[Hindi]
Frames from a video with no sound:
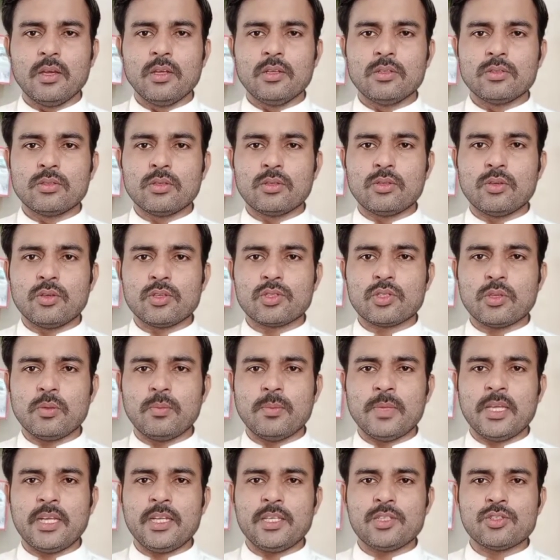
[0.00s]
तो दोस्तों
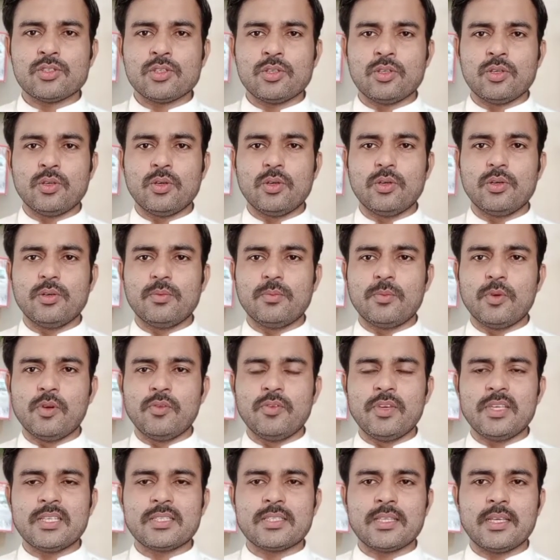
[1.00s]
मेरी जो
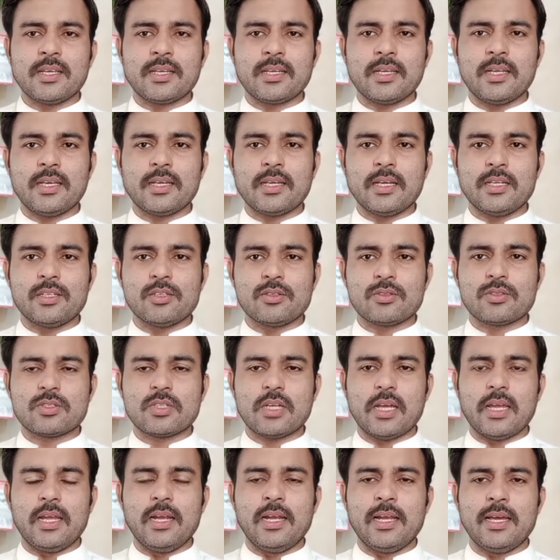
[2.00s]
मूवीज़ देखने का जो
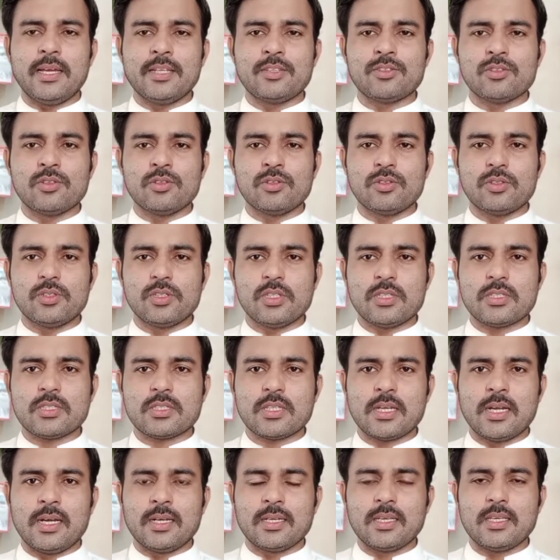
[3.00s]
स्टाइल है जो
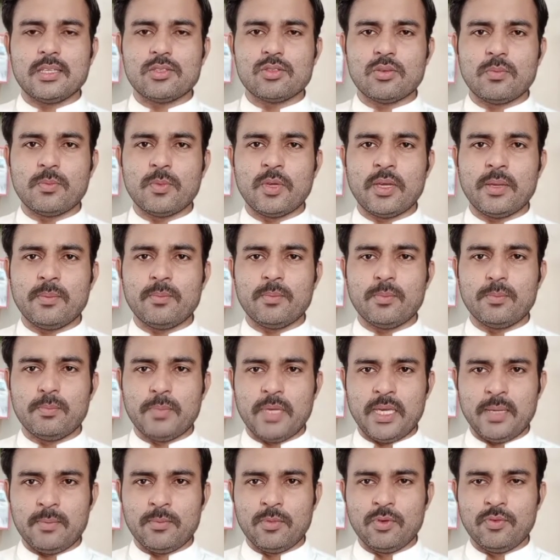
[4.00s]
जिस तरह की जो मैं
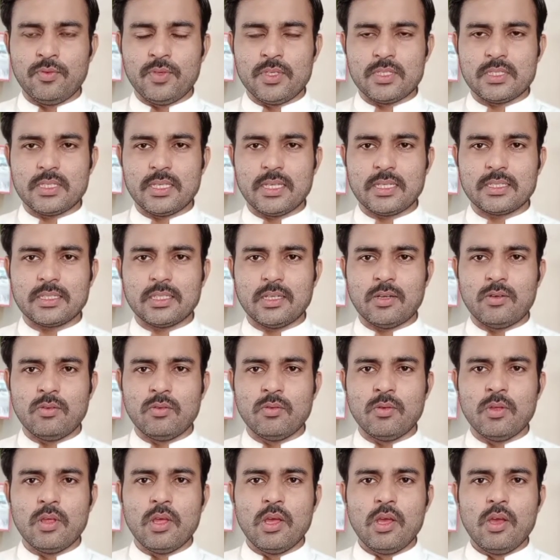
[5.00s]
मैं मूवीज़ देखता
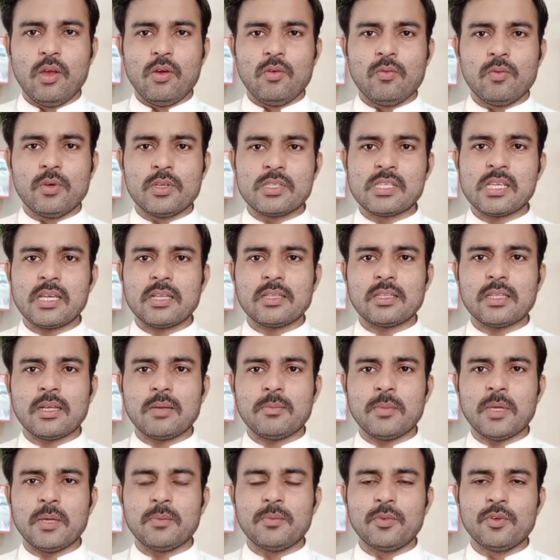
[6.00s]
हूँ वो
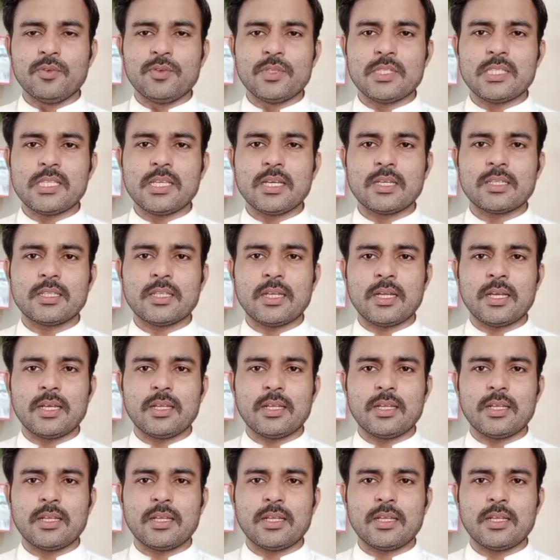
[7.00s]
ज़्यादातर मैं मूवीज़ देखता रह,